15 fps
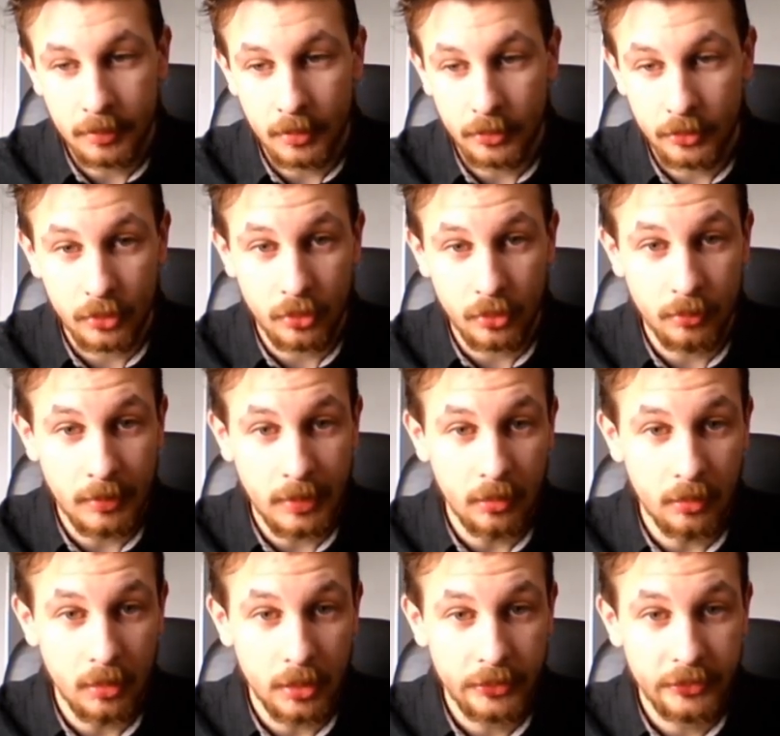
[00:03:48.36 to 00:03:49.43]
parce que,
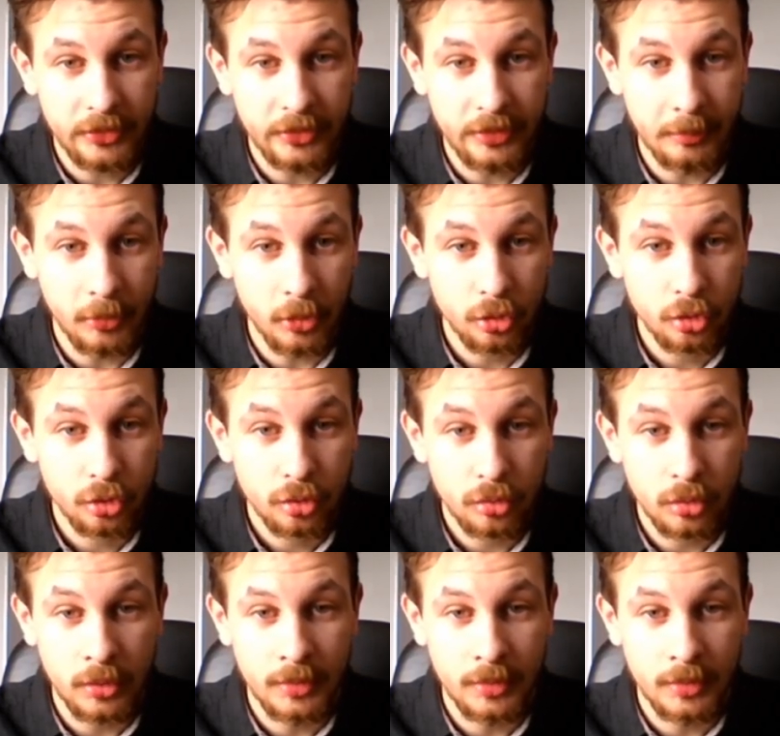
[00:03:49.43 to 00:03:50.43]
bah voilà, c'est dimanche.